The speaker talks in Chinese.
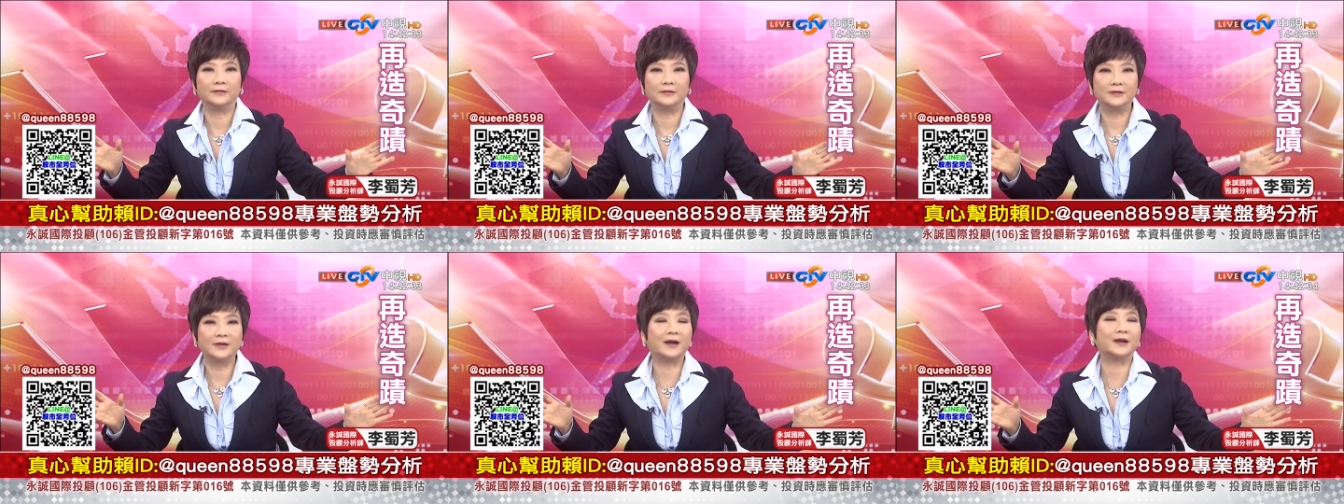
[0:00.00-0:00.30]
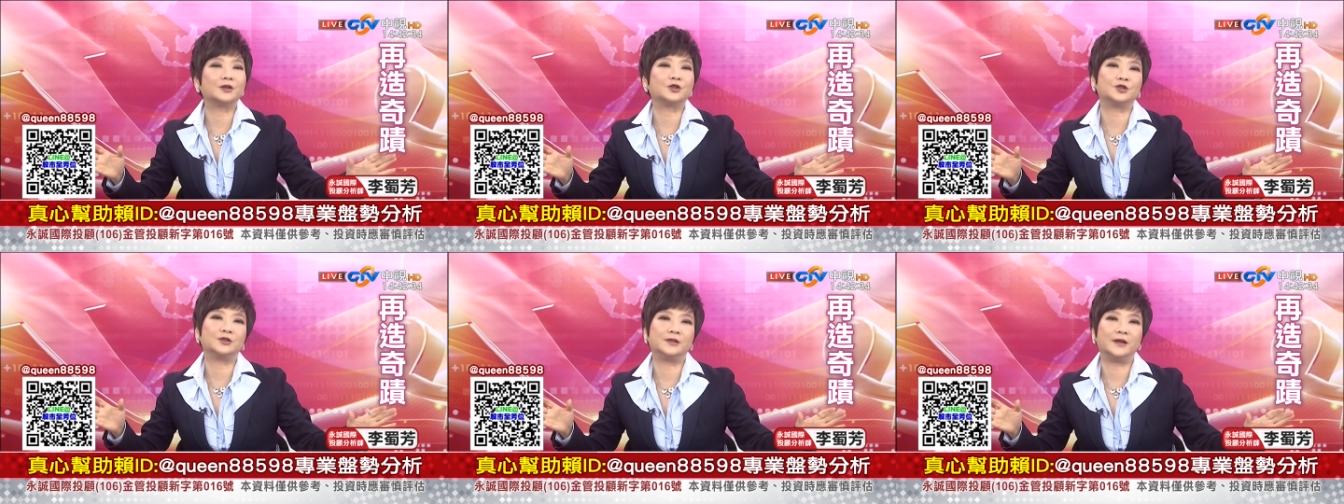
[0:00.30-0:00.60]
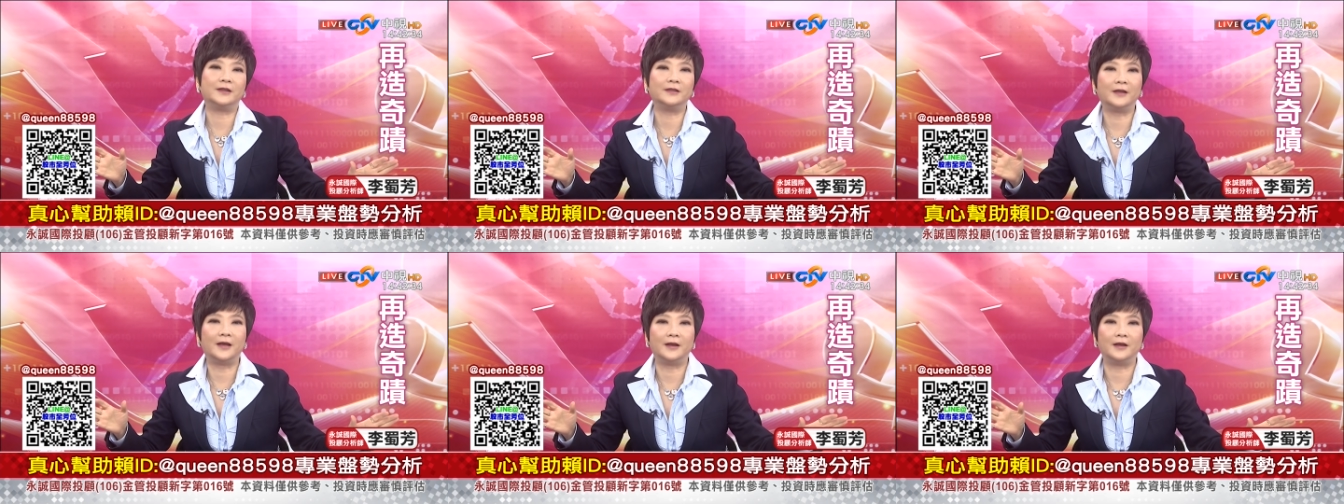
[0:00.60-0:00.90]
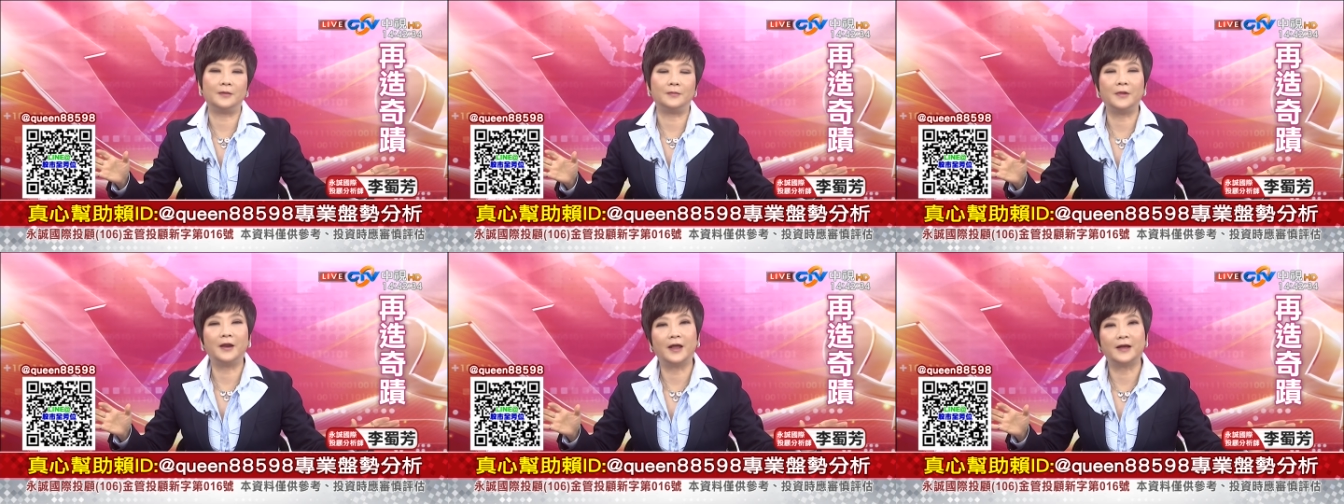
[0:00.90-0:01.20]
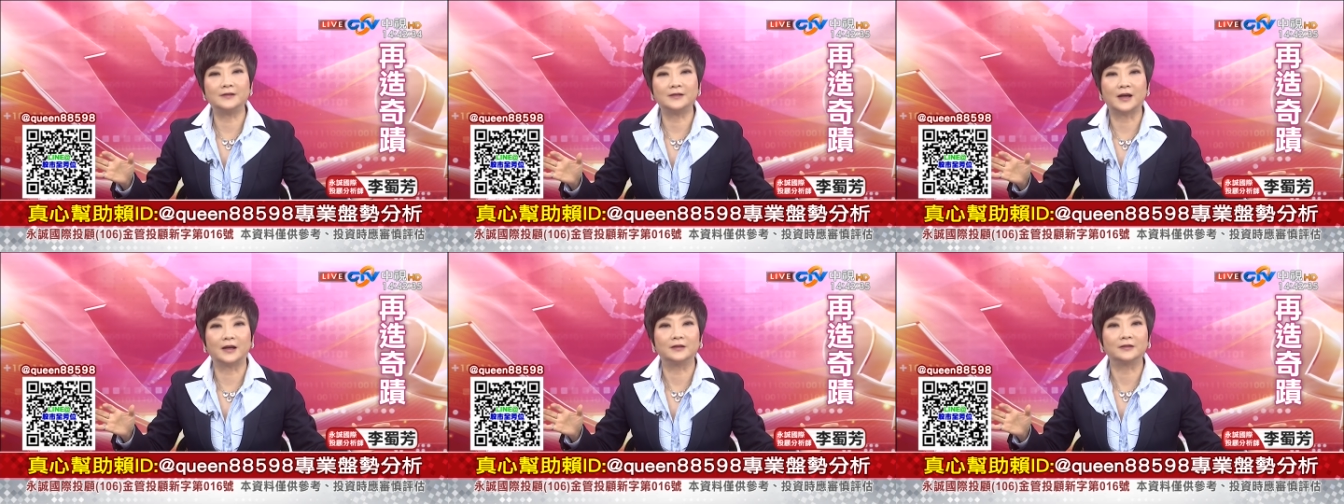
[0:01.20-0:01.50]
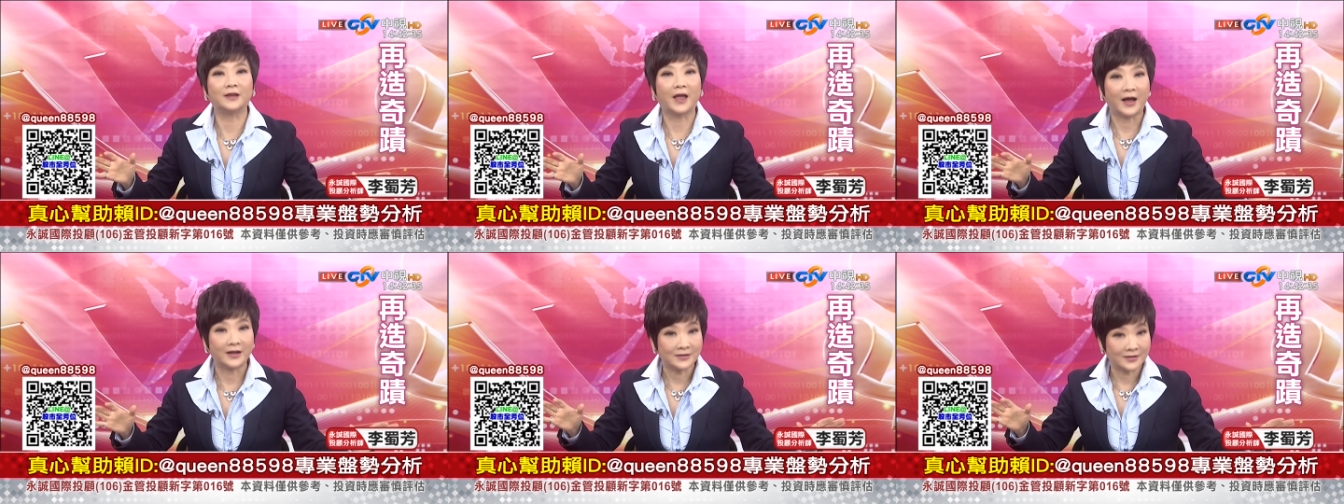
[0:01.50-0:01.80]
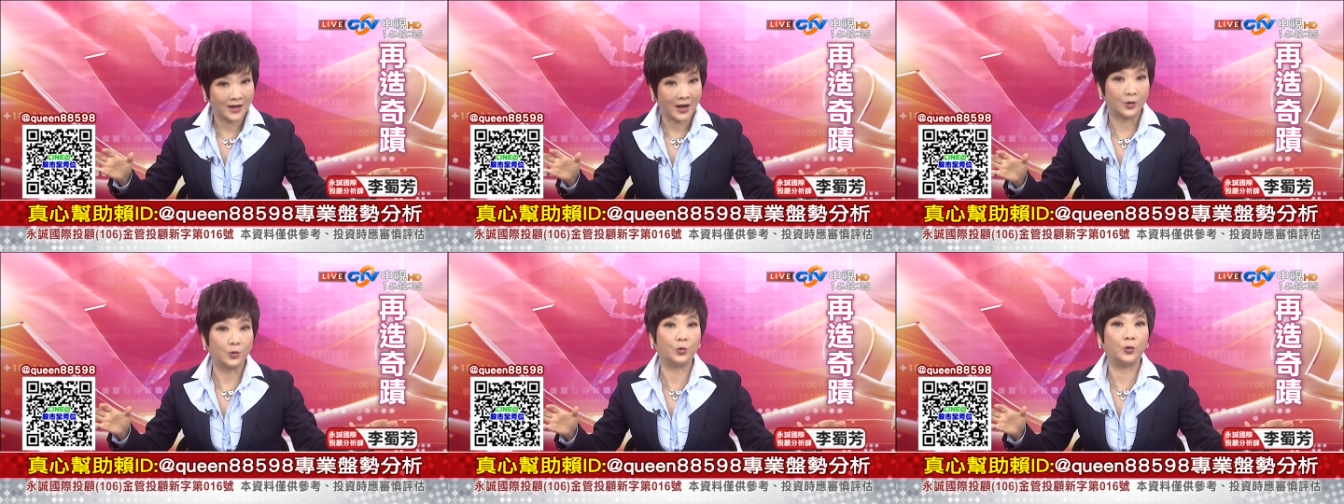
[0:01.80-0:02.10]
那个时间点里面来讲，它
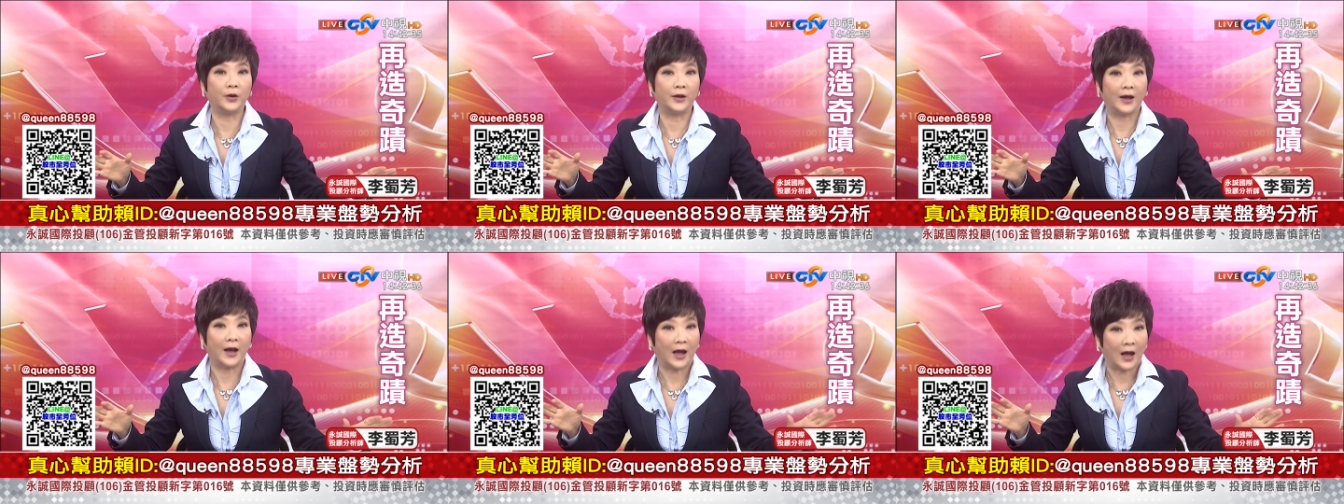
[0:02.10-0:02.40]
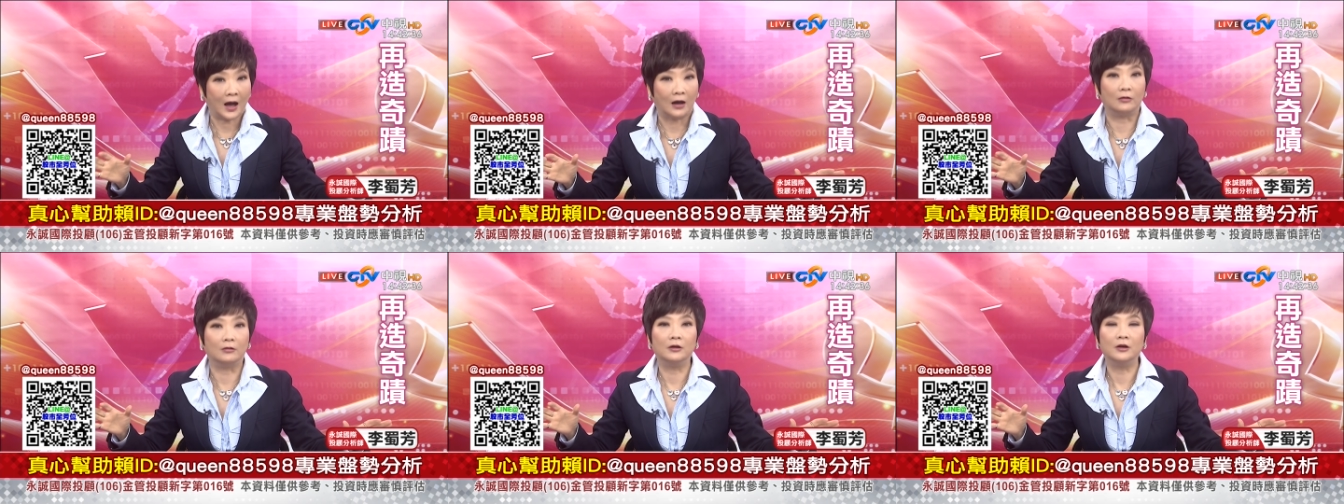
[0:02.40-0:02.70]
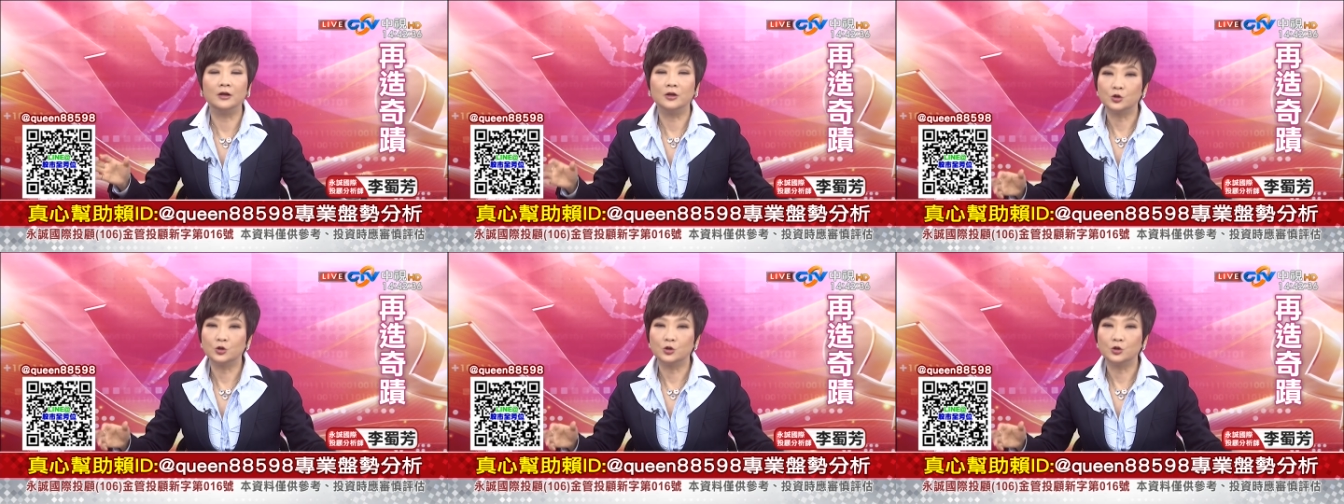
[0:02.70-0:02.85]
才会好。